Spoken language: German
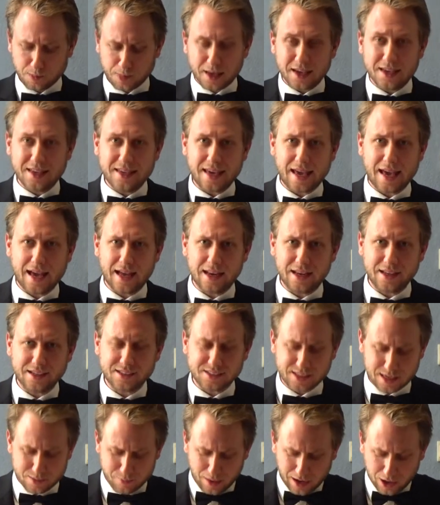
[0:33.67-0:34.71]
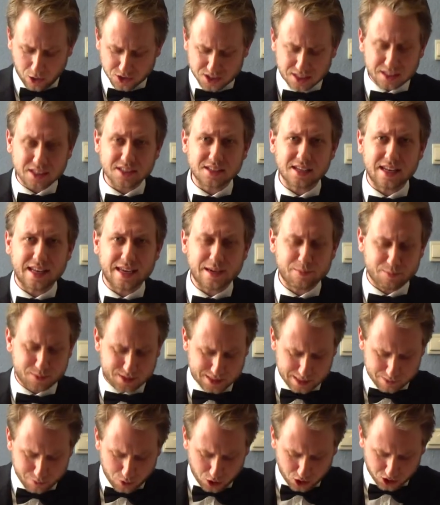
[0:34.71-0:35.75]
Jährlich im Hause des Lebens
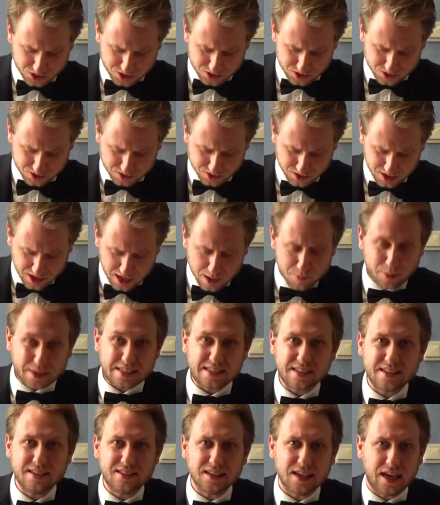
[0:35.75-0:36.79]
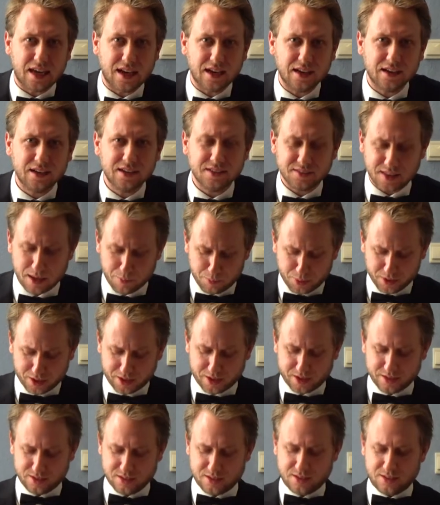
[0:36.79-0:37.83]
im Osten bezieht er, der
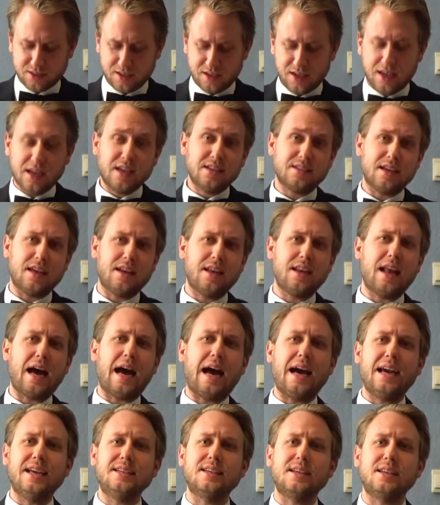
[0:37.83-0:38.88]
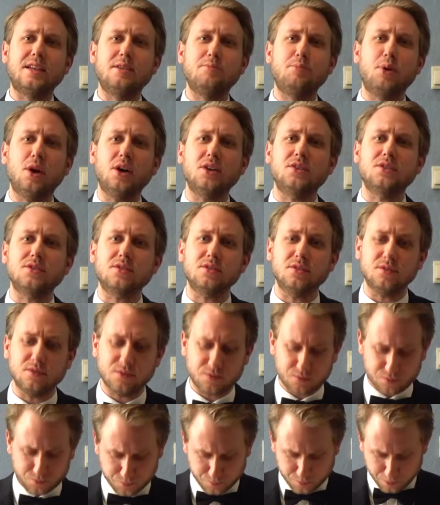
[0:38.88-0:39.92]
Prinz, seinen eisernen Posten.
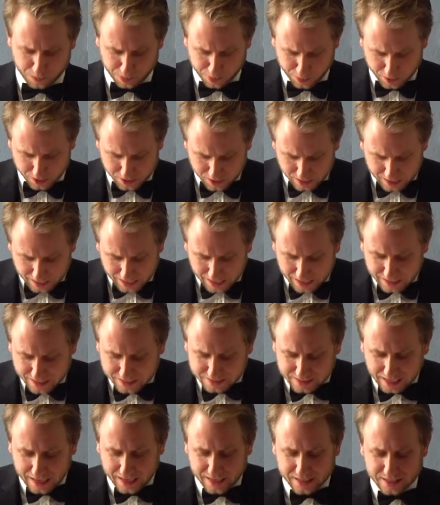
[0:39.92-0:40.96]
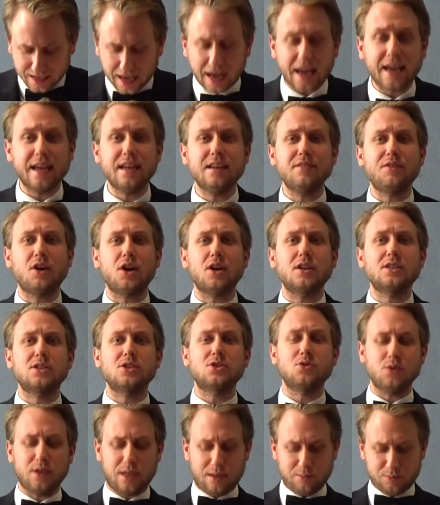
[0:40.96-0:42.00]
Er lädt ein, eine Woche
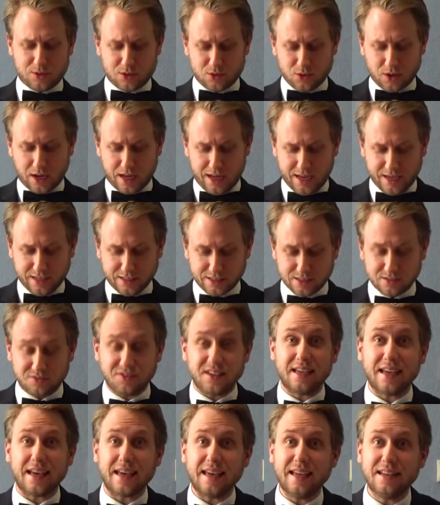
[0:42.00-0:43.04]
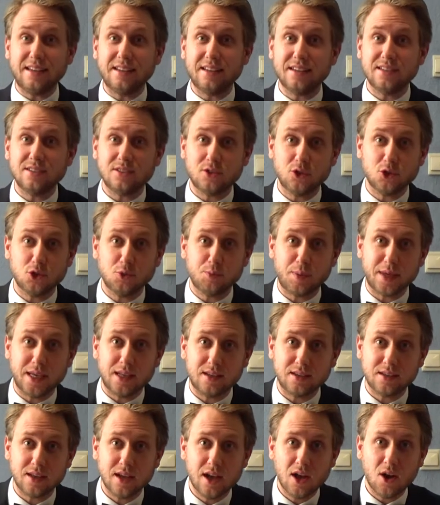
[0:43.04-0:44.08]
zu ihm zu reisen, wie Gretchen zu
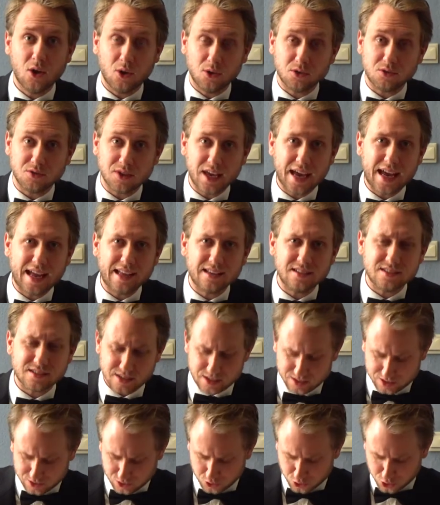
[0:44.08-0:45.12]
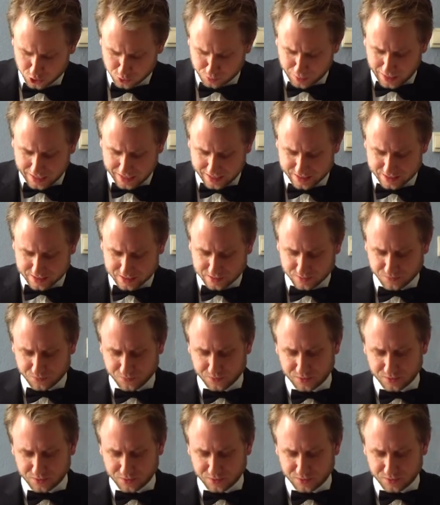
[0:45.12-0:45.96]
spielen und wie Hänsel zu speisen.